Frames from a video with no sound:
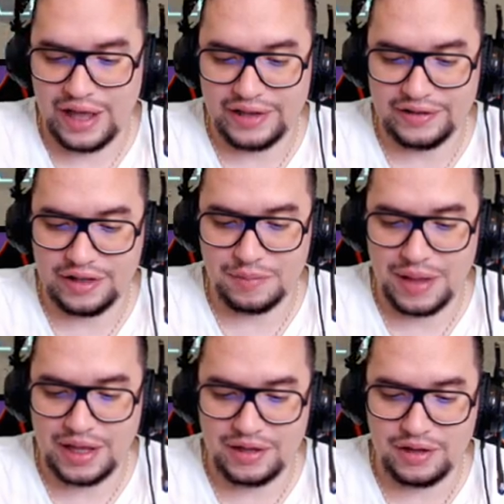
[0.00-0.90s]
a este
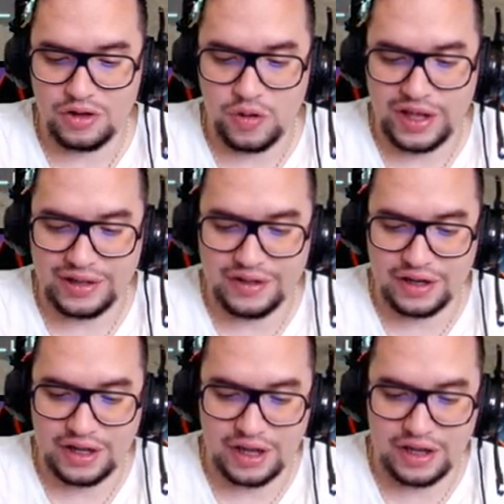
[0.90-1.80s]
man. No voy a ser
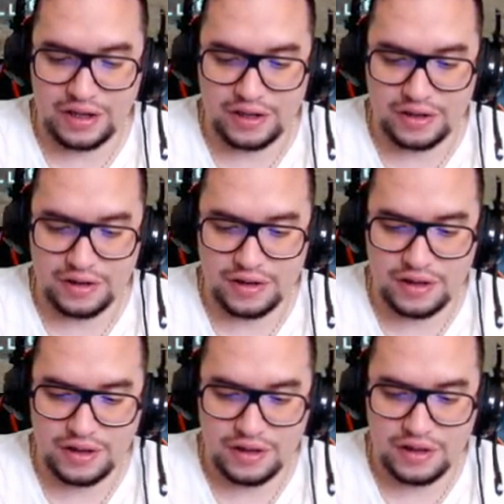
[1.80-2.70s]
que...
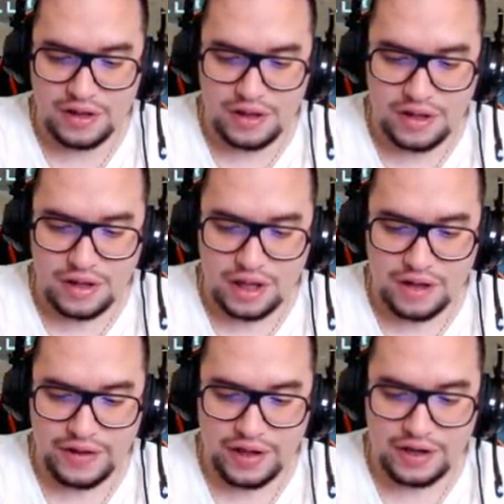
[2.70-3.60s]

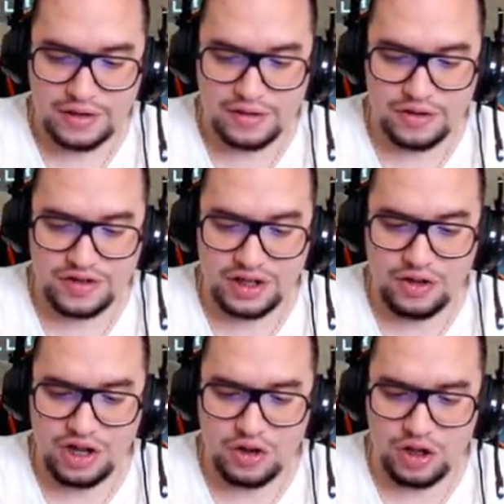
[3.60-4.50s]
A ver,
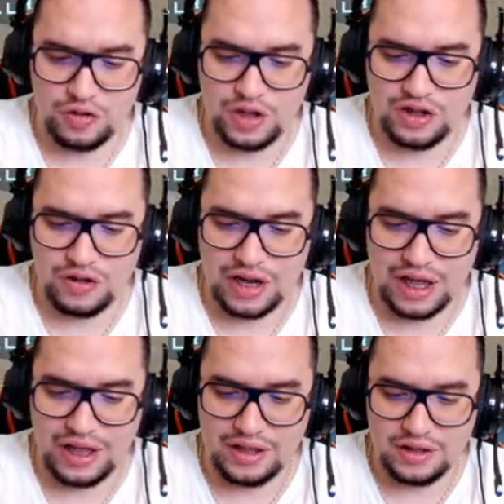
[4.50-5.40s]
siento que no le estoy dando
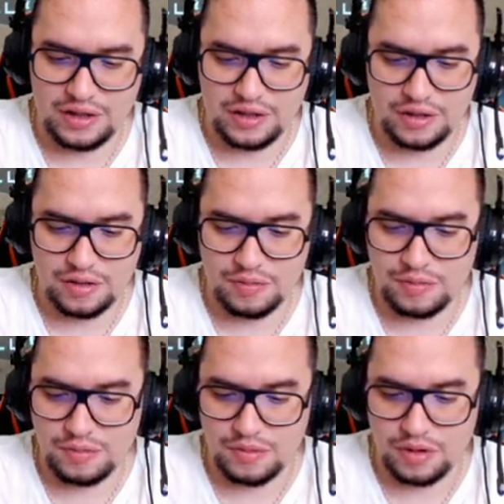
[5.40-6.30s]
nada.
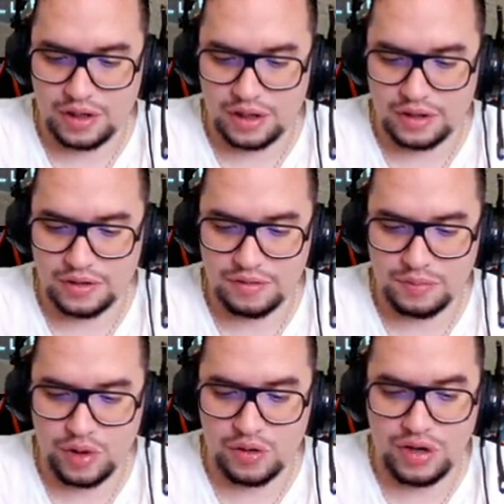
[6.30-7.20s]

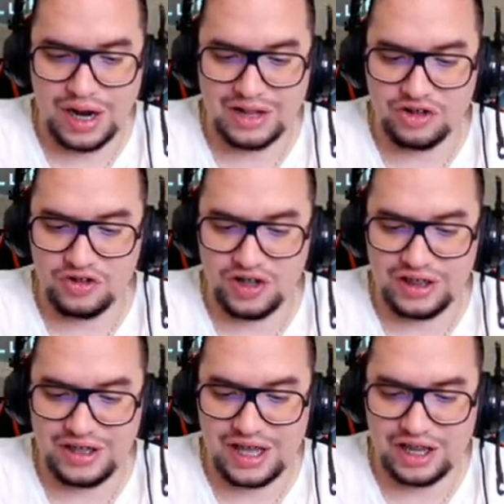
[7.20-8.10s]
Ok. Por alguna razón
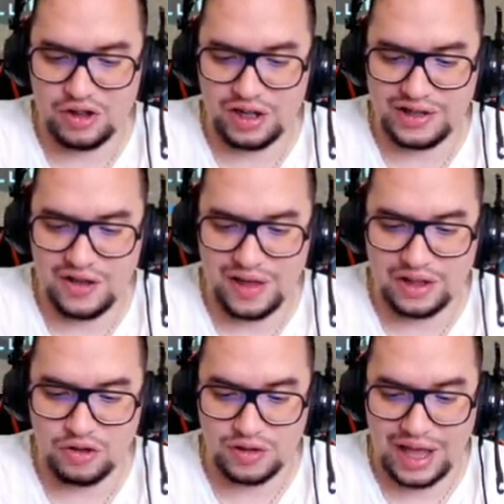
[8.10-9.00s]
sentía que no le estaba
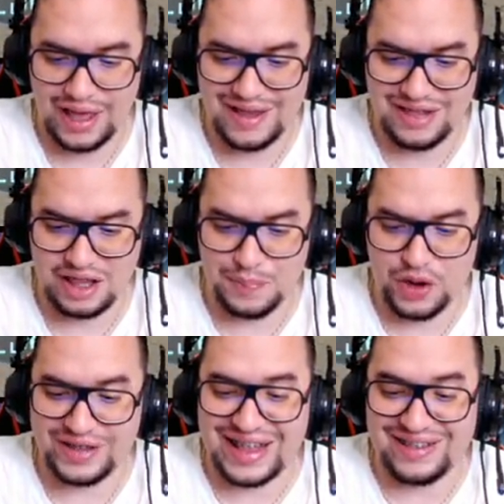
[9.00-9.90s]
dando nada. ¿Y este tipo
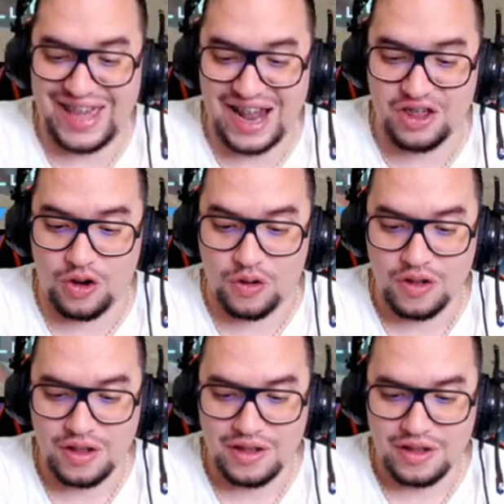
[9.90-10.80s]
qué está haciendo?
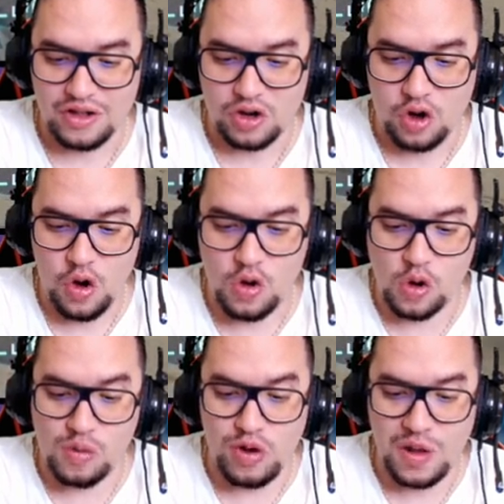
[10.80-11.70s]

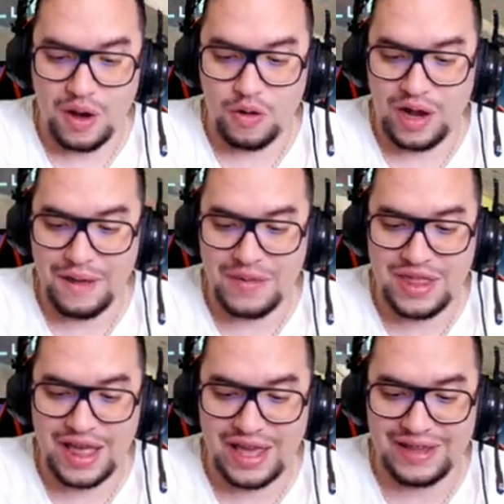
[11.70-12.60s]
Loco, ¿cómo le bajó la
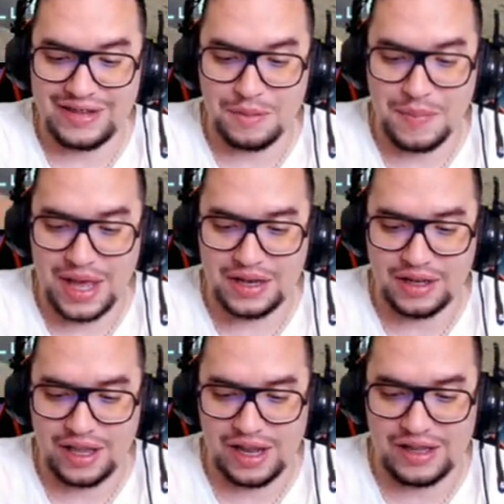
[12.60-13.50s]
vida ese
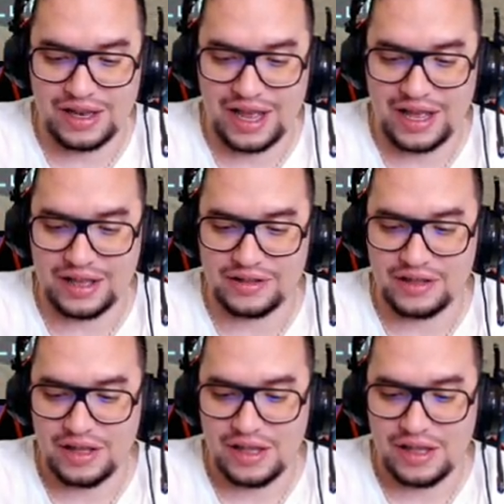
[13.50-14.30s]
man? El de las